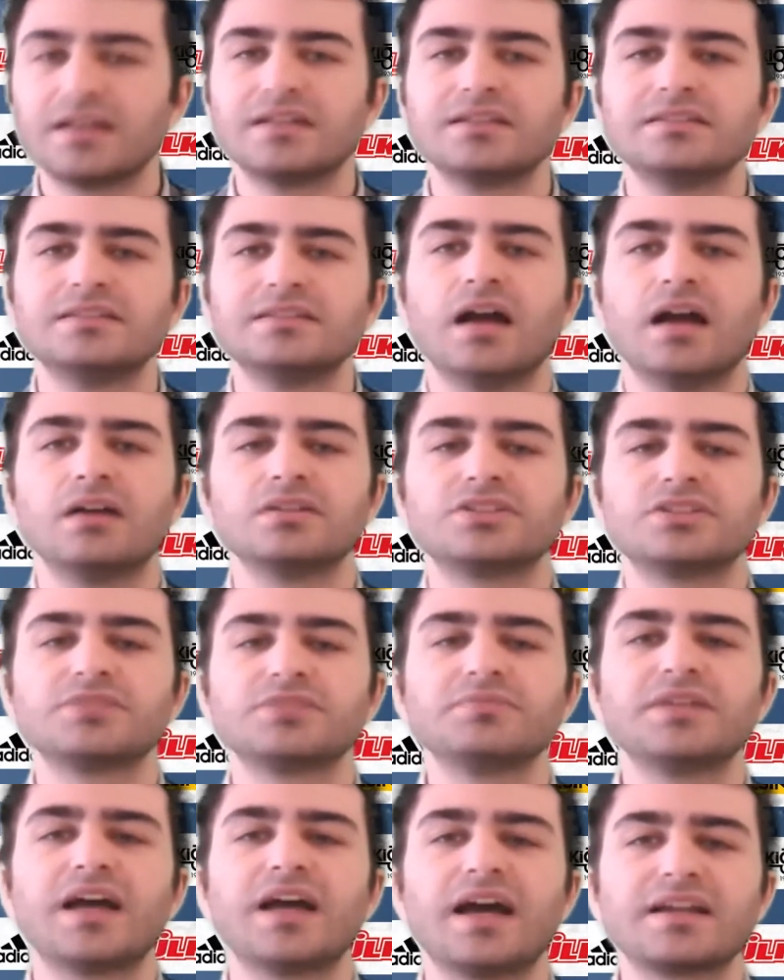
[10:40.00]
Ya şimdi
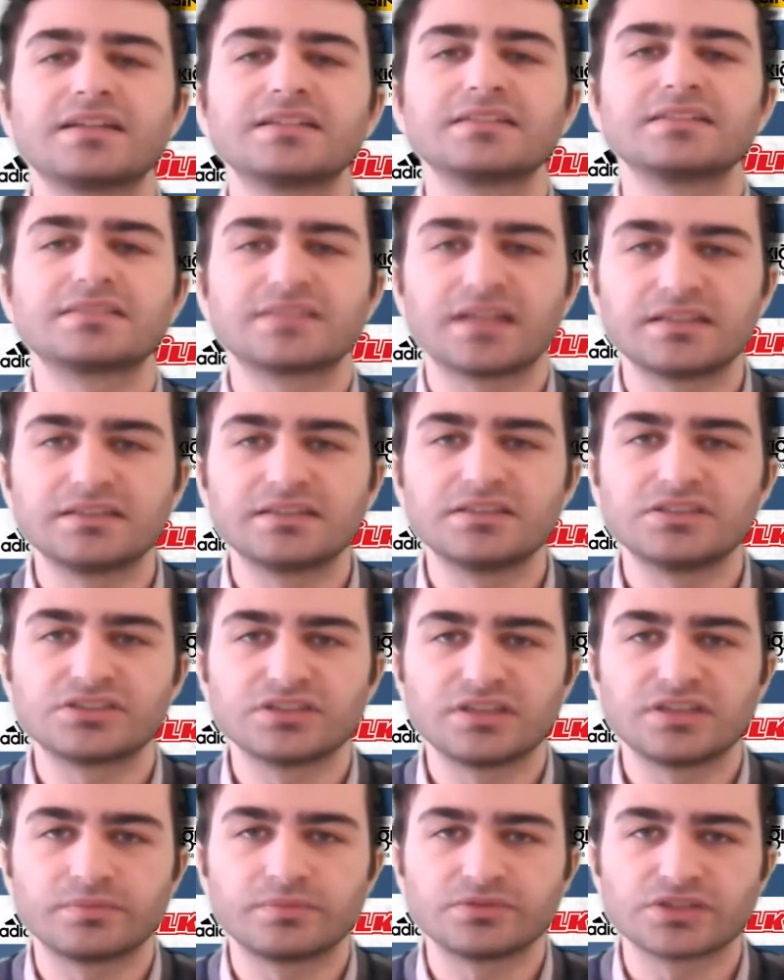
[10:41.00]
herkes kendi işini
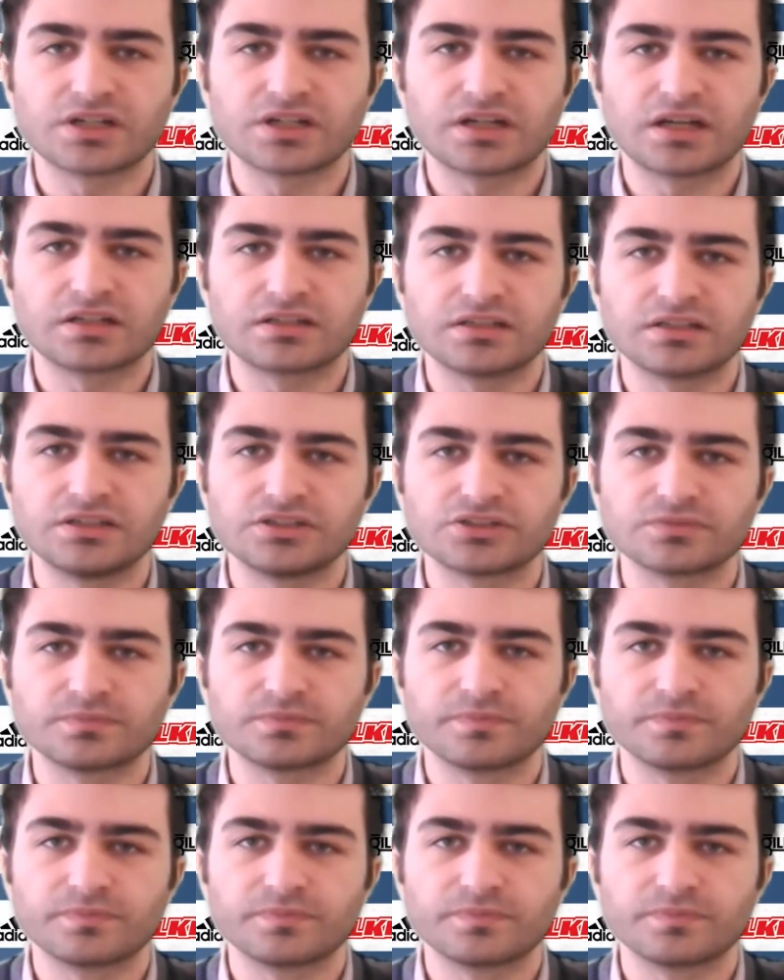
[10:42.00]
yapacak arkadaşım.